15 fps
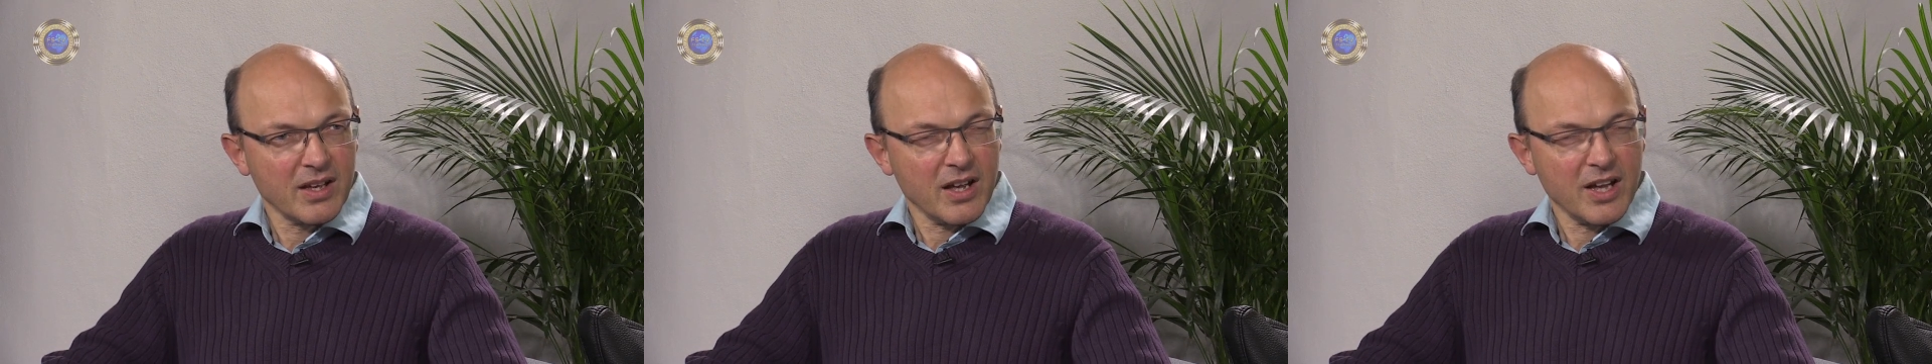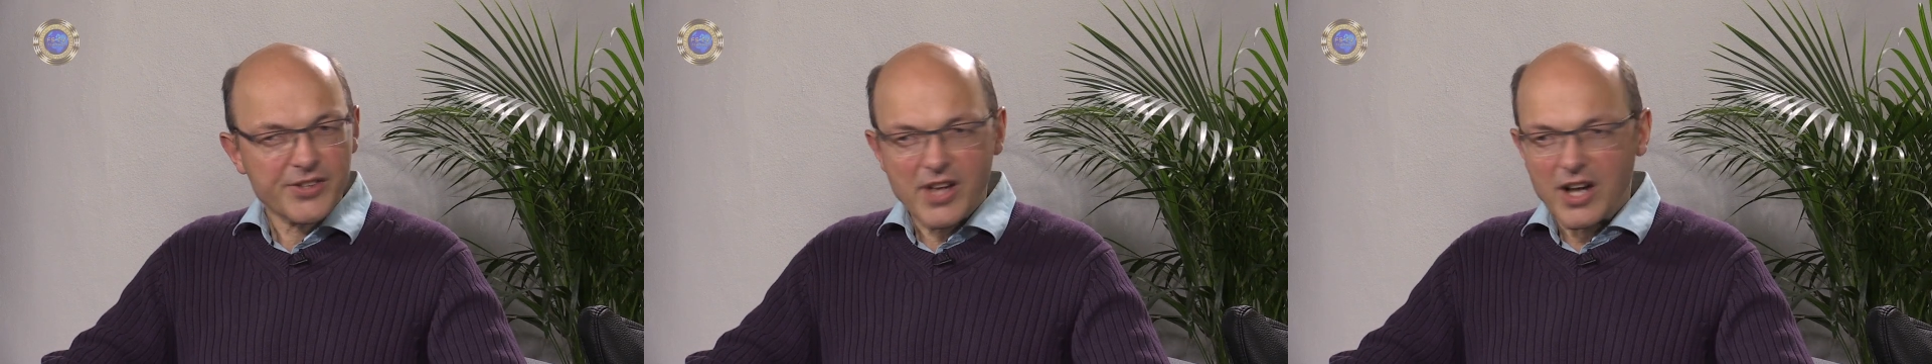
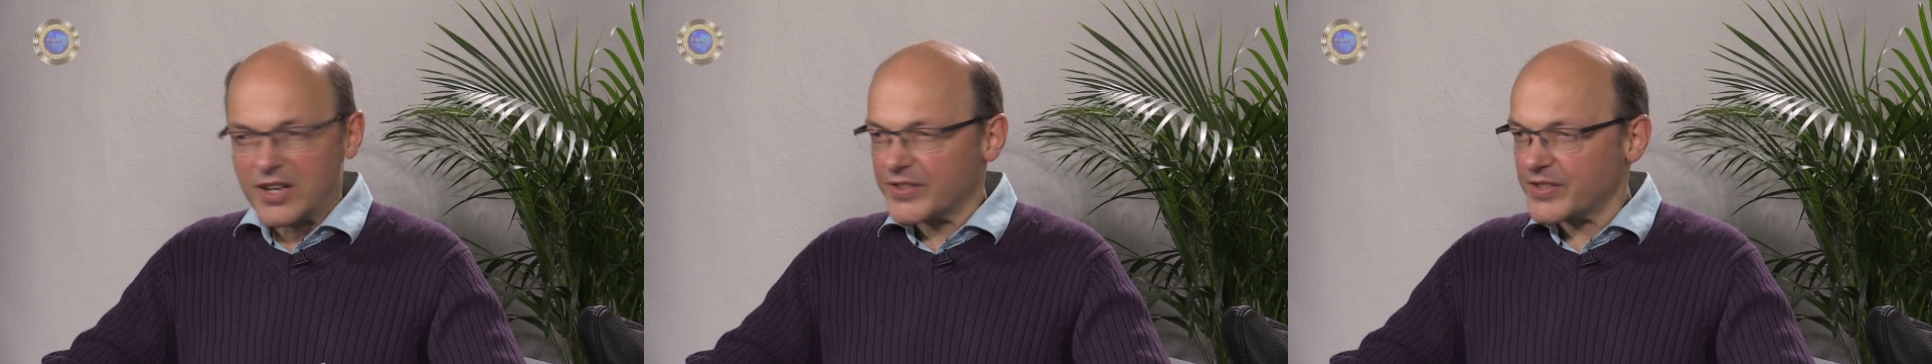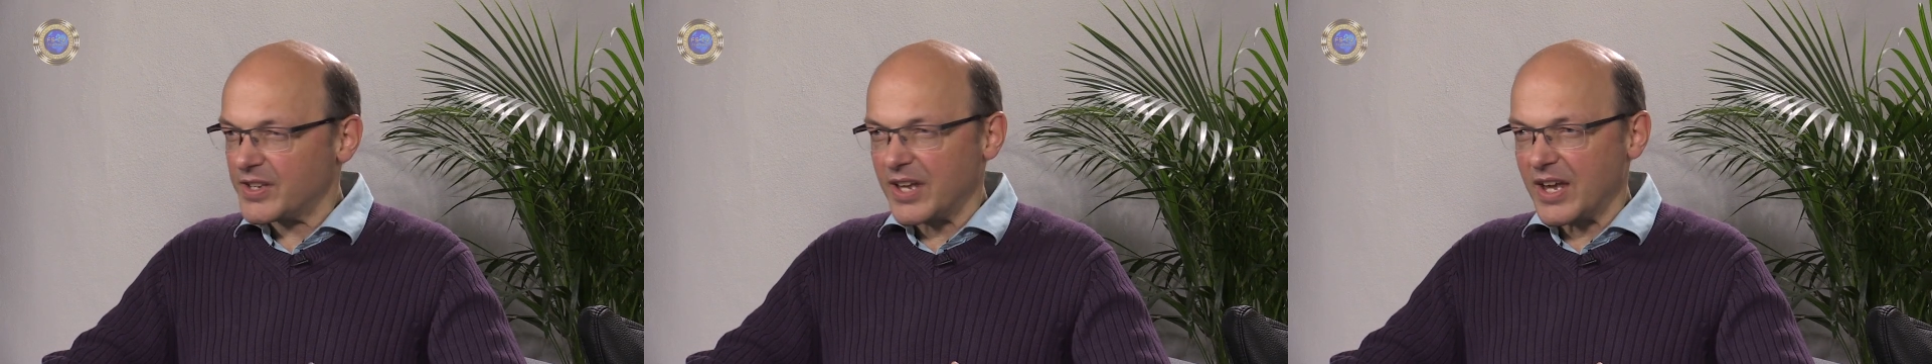Als
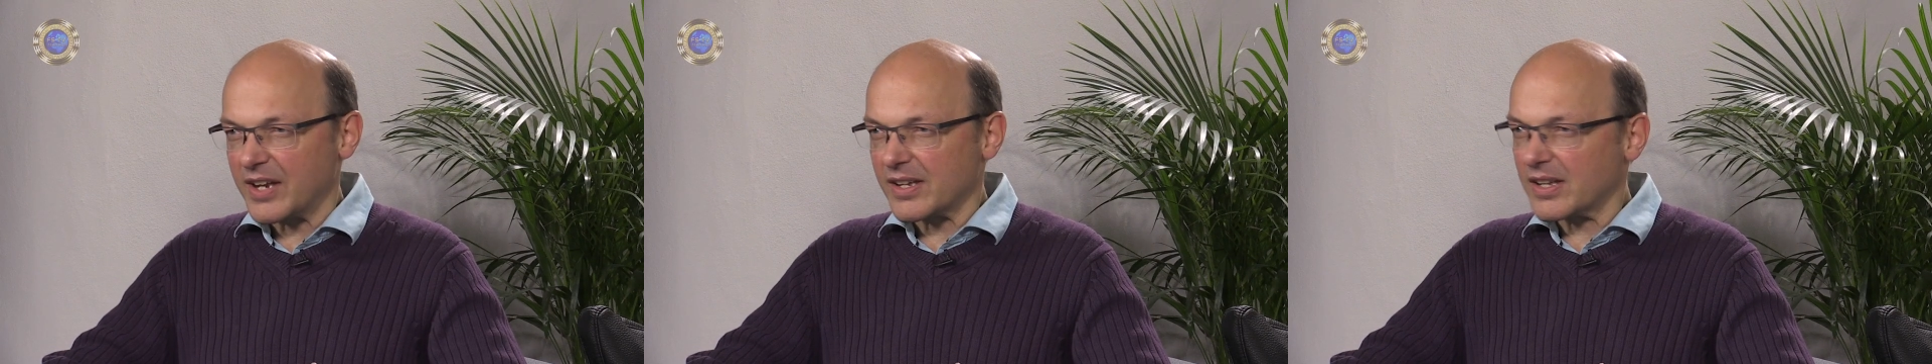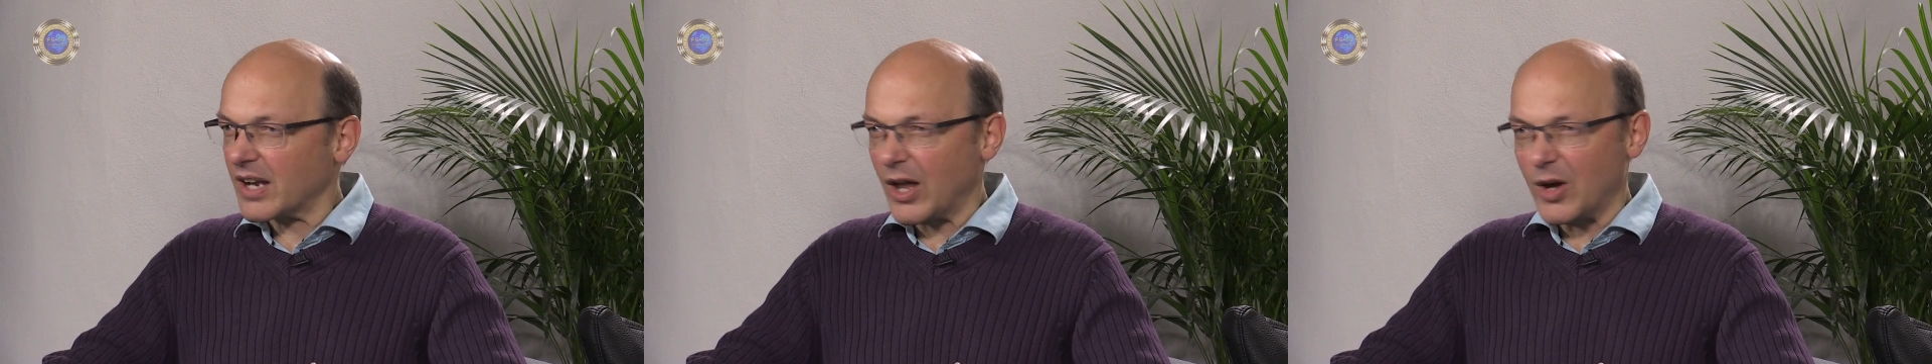
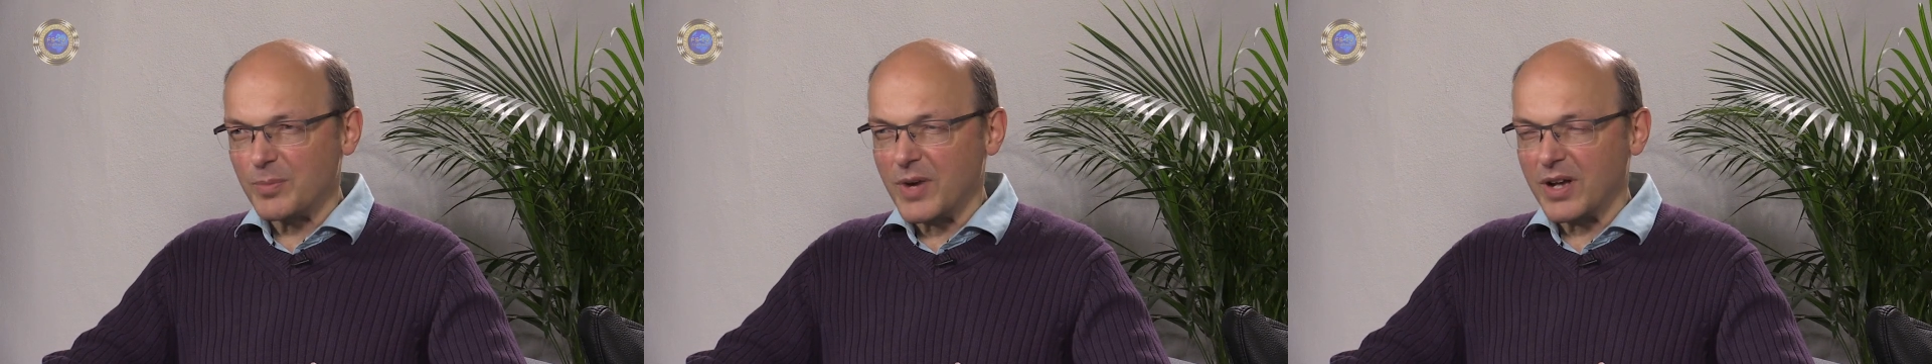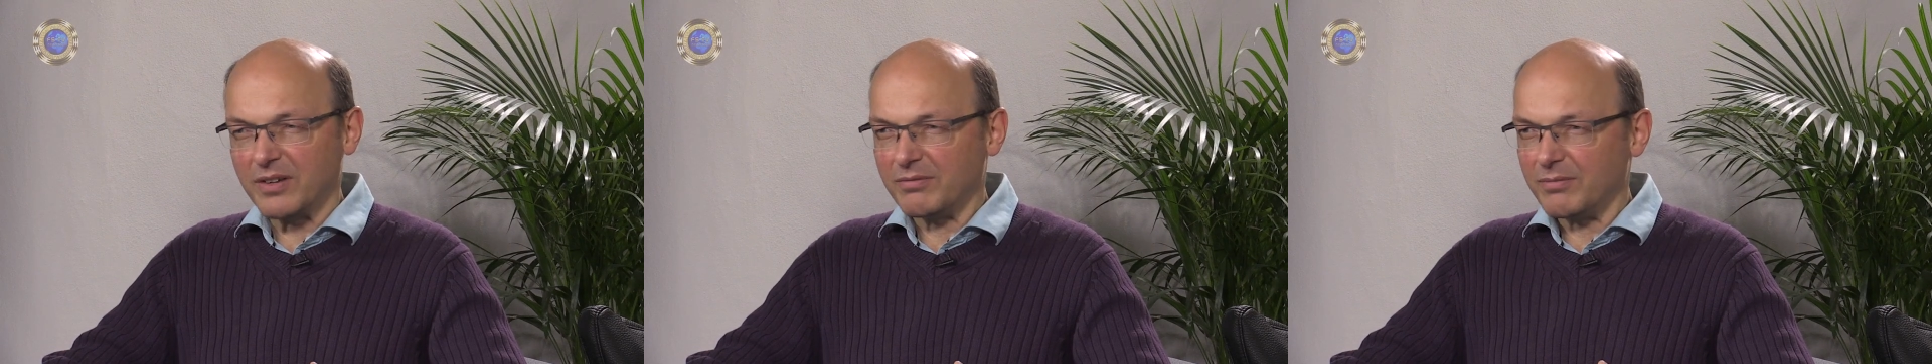18-Jähriger glaubt
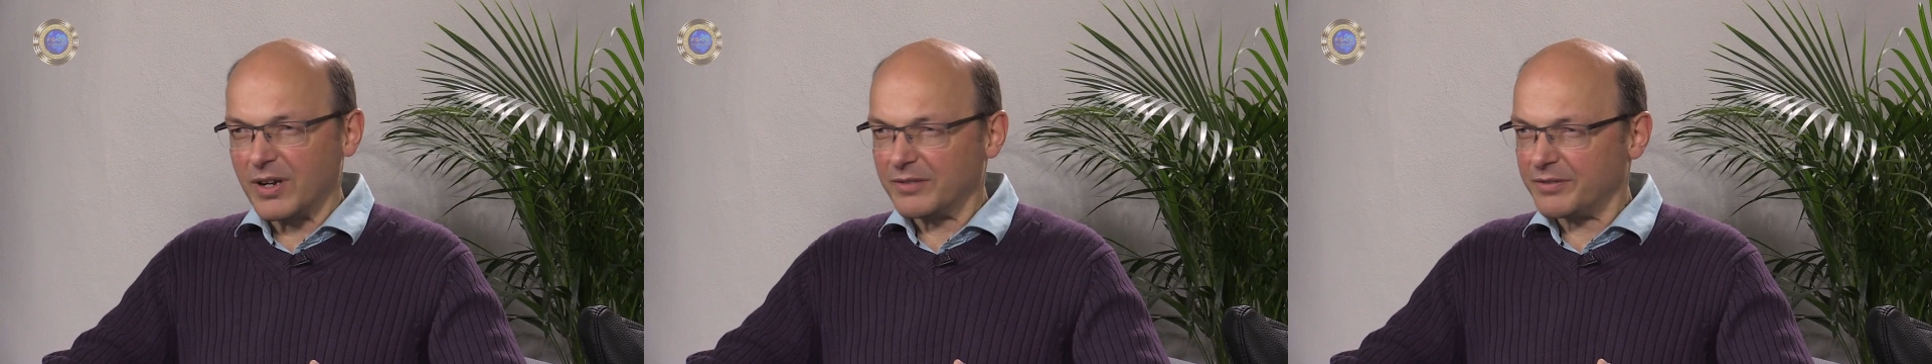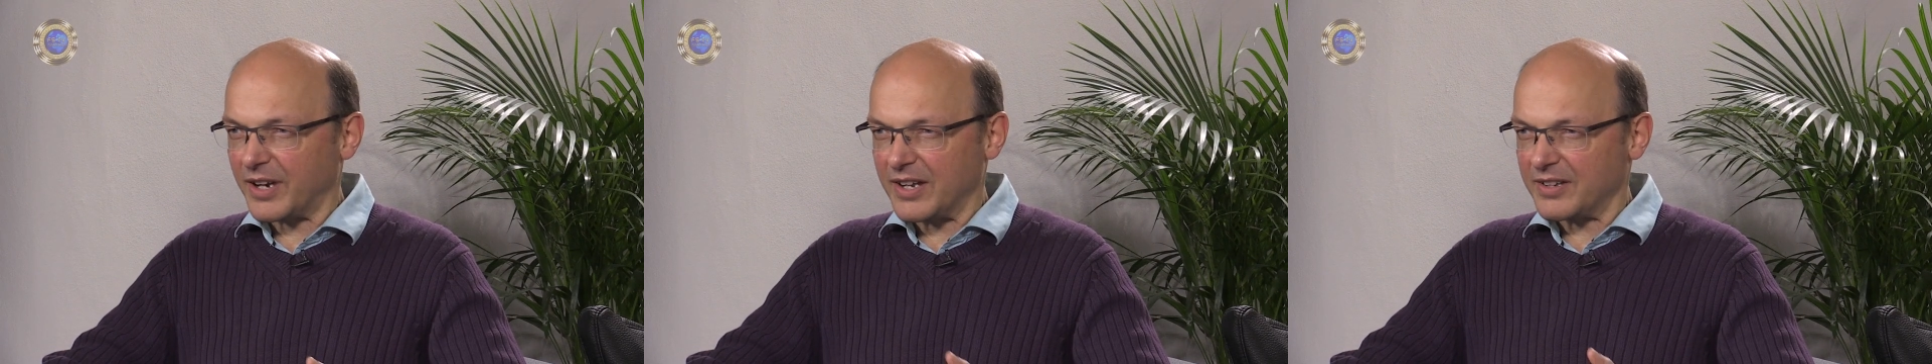man,
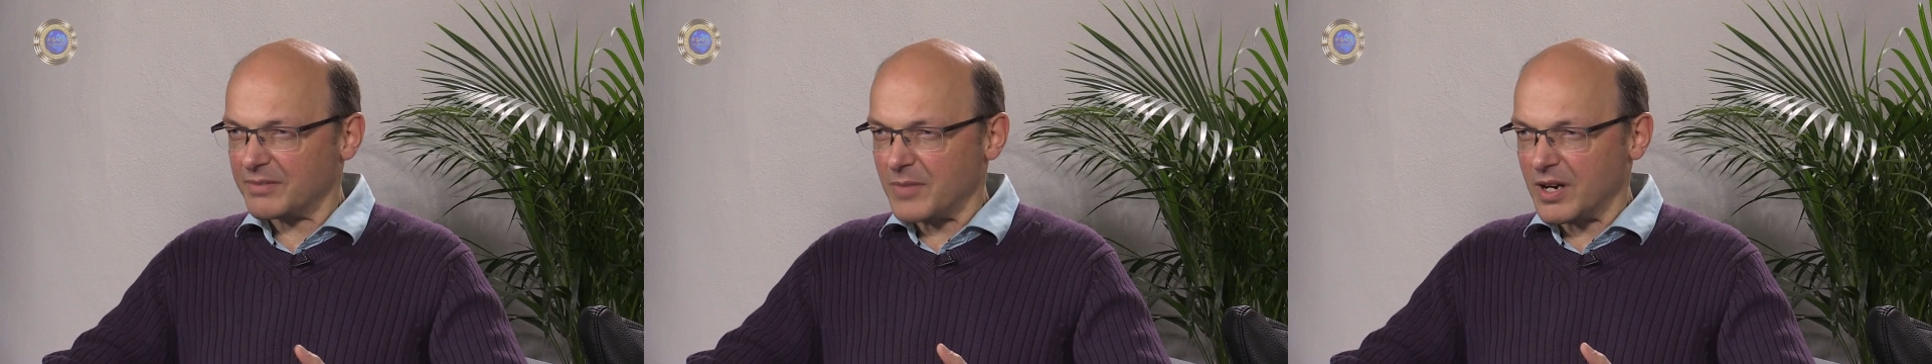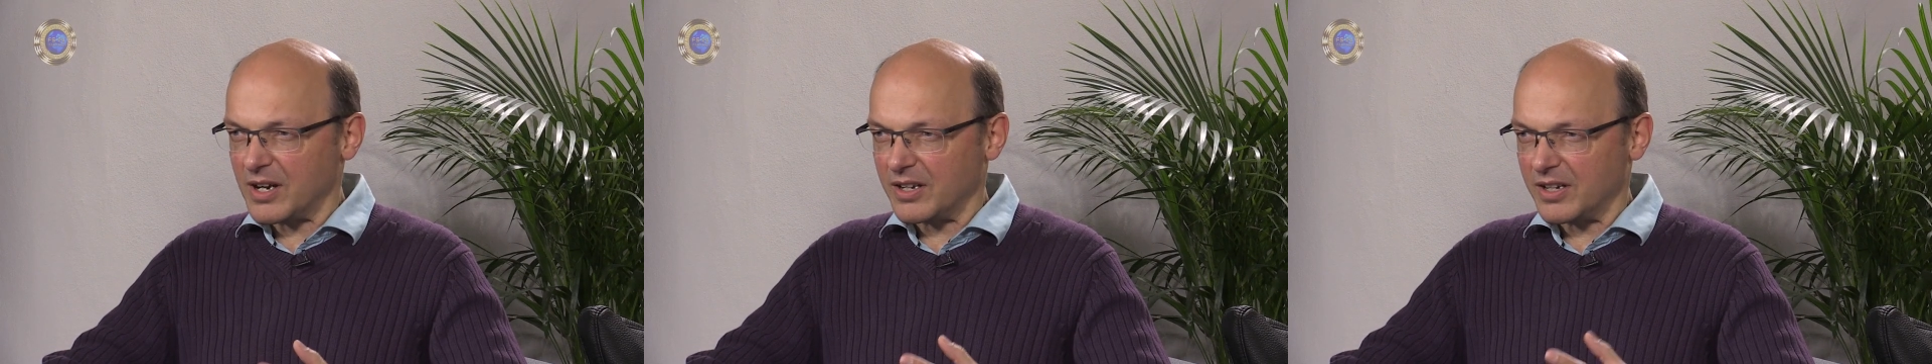man,
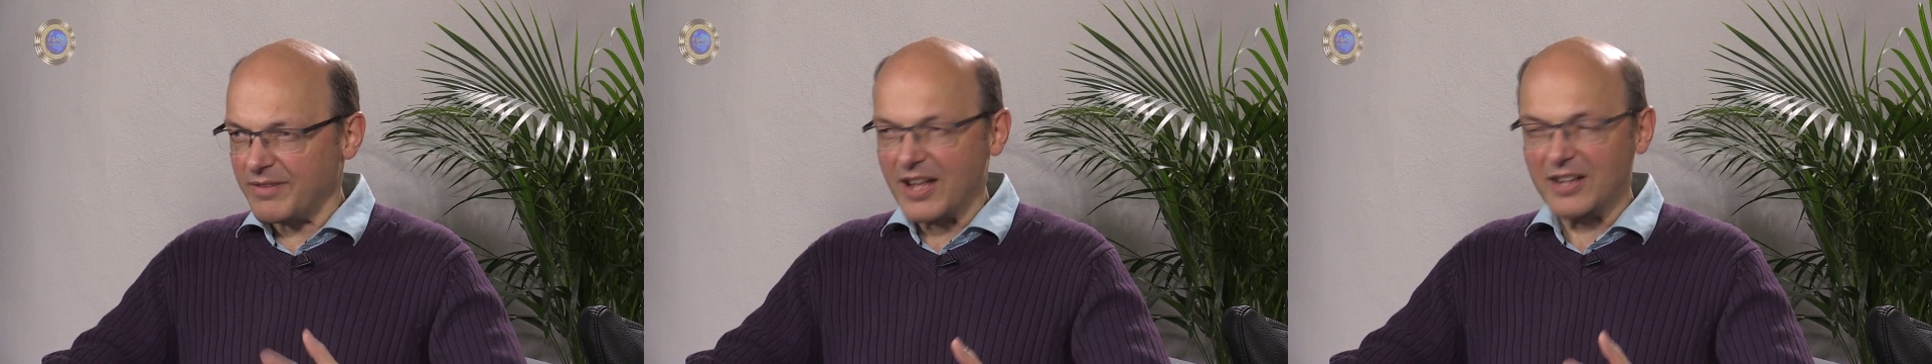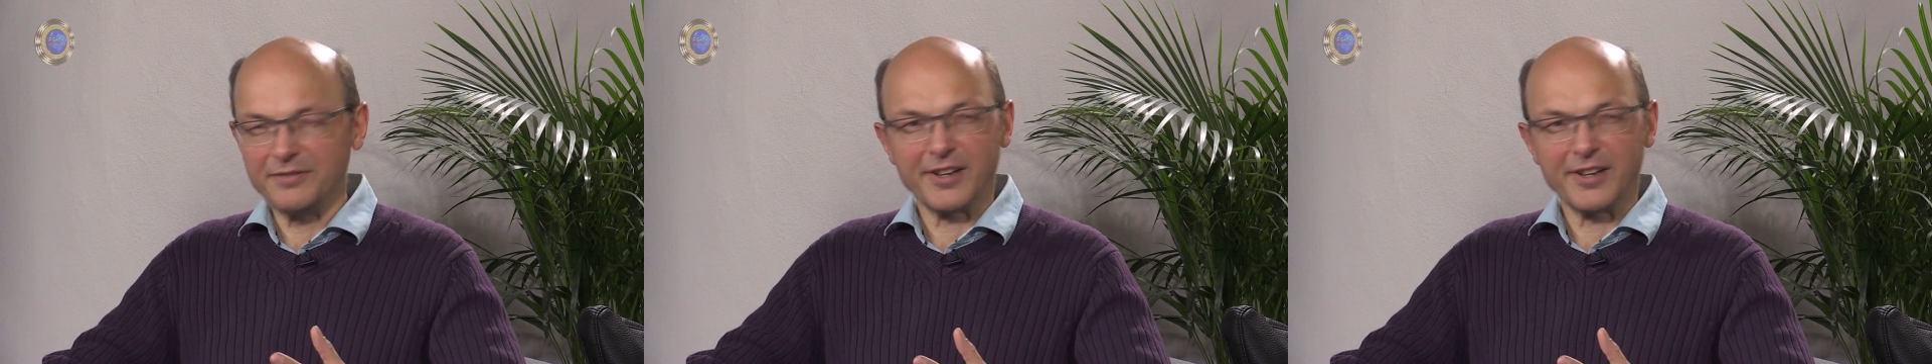man, kann die Welt